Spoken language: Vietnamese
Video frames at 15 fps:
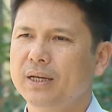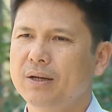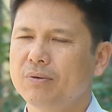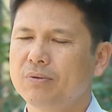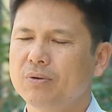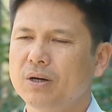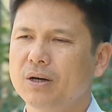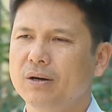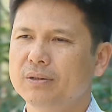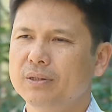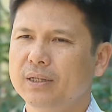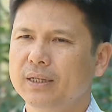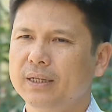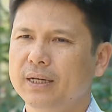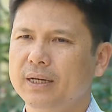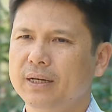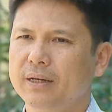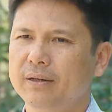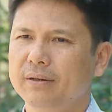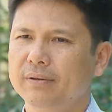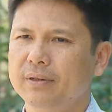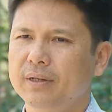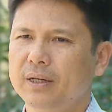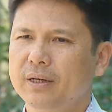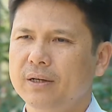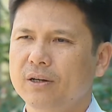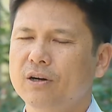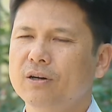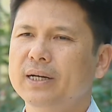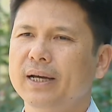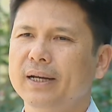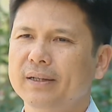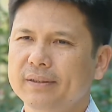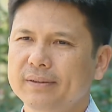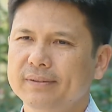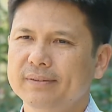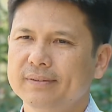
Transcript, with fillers: thì nó cũng có những cái khó khăn